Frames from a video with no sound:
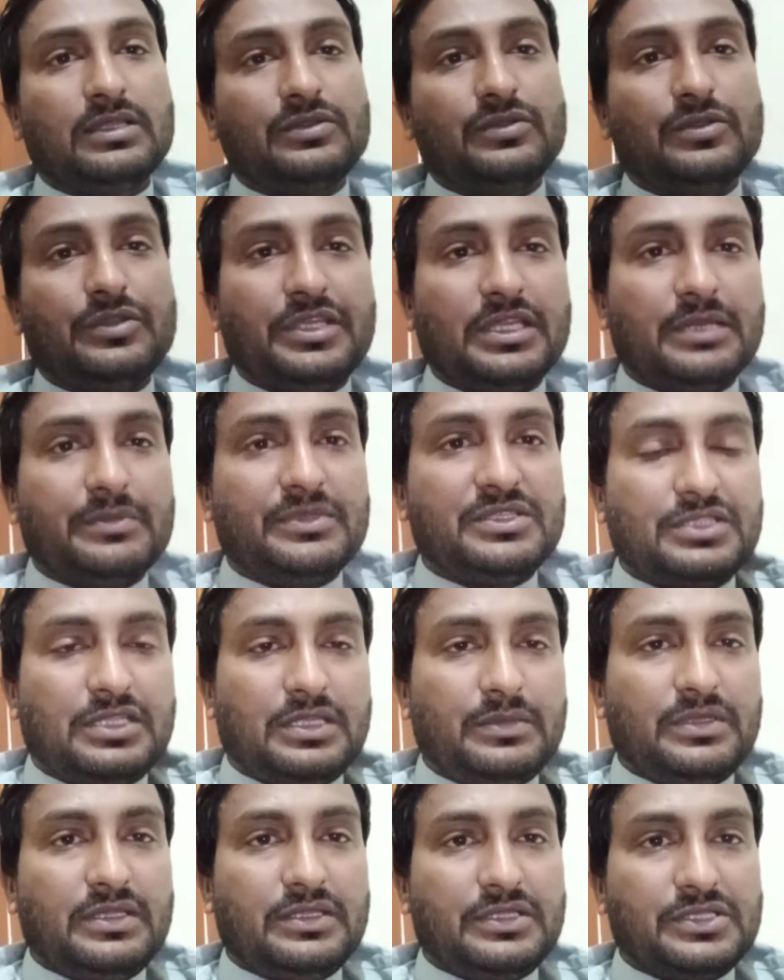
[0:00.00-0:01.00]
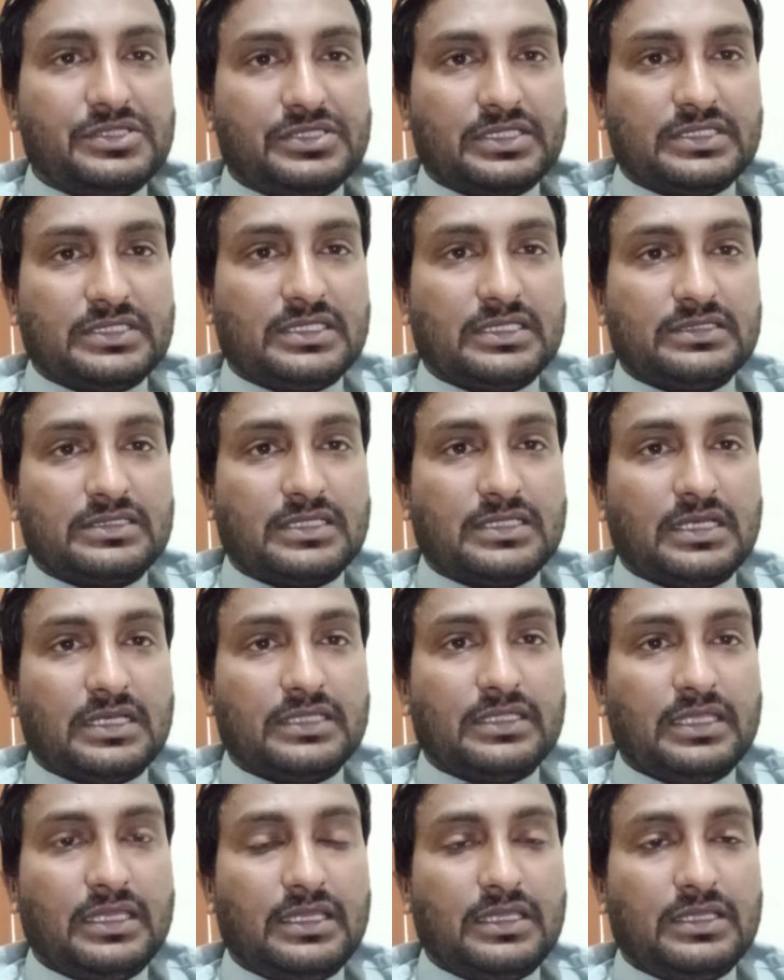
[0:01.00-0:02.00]
दुनिया में जितने भी टीचर्स
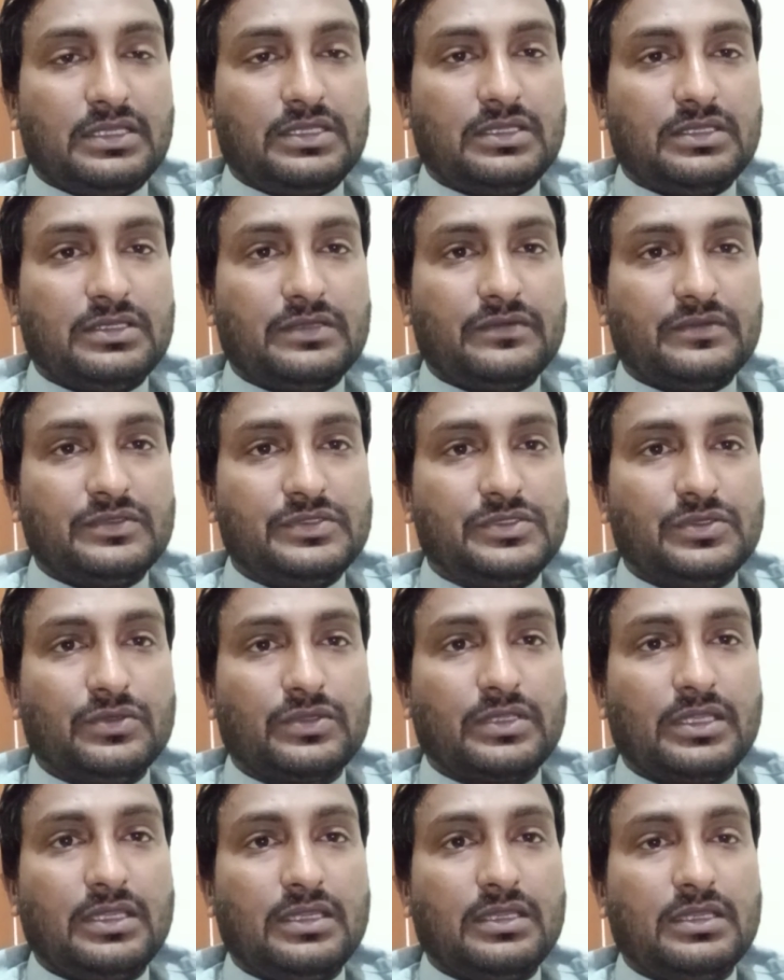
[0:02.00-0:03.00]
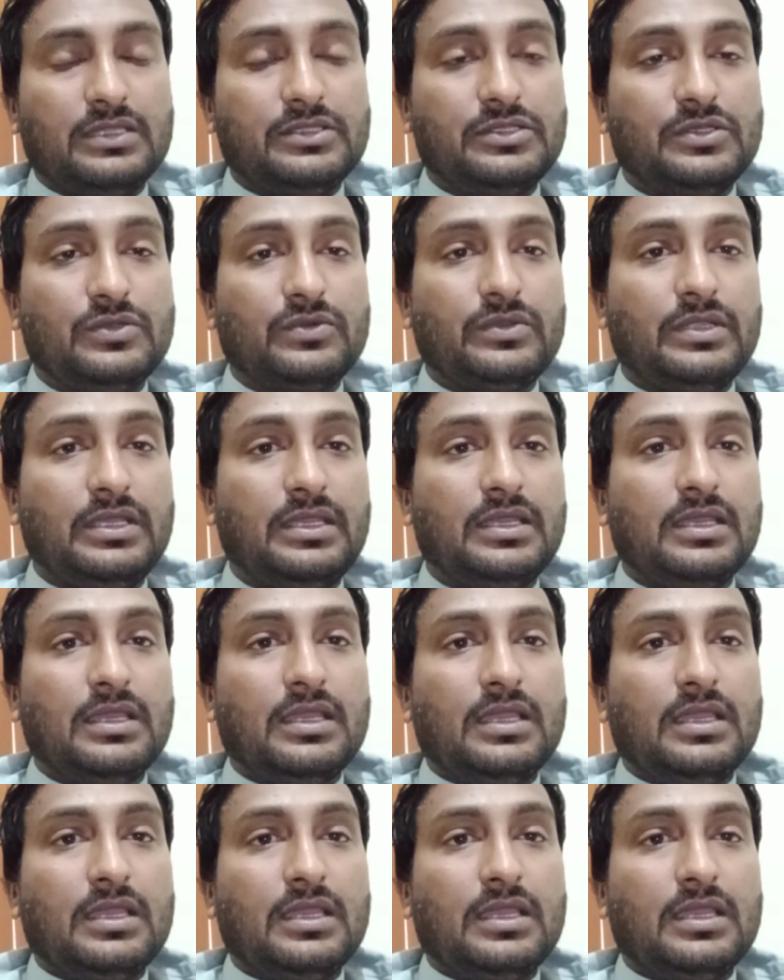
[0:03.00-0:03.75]
हजरात हैं जो कि जिन्होंने